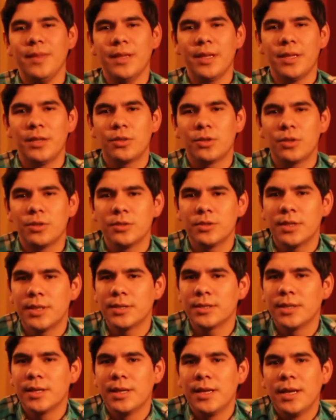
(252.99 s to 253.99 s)

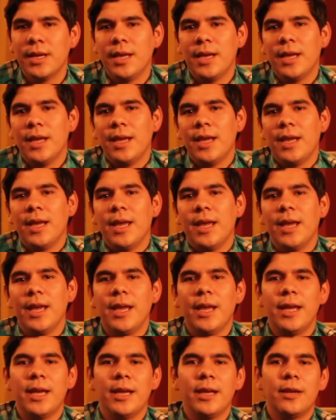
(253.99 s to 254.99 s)
Entonces,
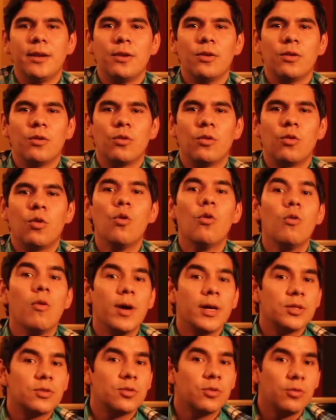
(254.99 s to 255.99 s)
en
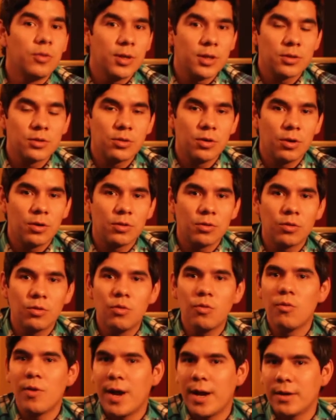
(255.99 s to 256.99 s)
Cuba estuvo el son
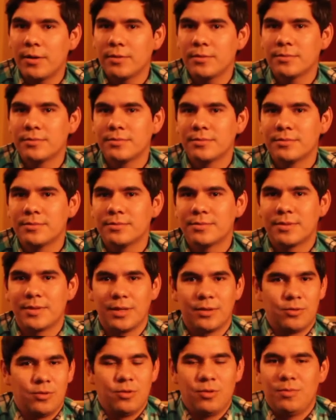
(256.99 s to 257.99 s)
cubano,
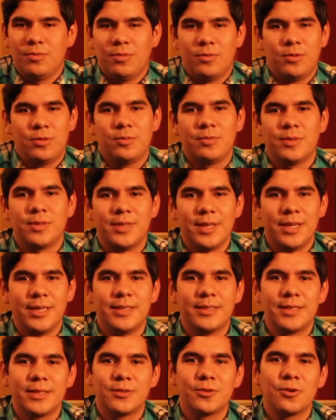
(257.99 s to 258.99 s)
que todo el mundo pues le
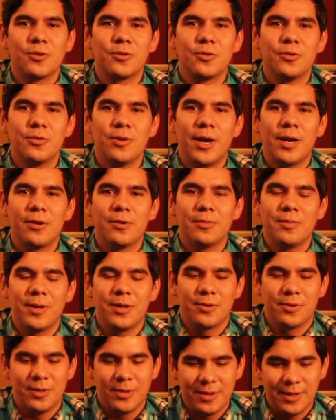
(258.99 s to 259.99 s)
dice son cubano,
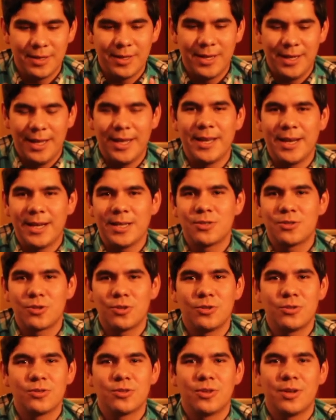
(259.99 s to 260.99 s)
pero era el
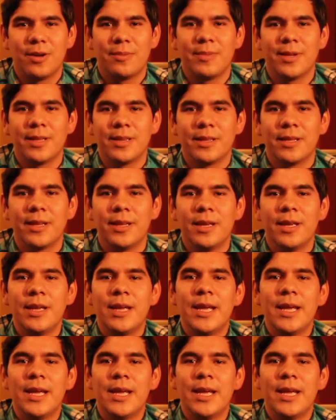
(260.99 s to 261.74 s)
son solamente.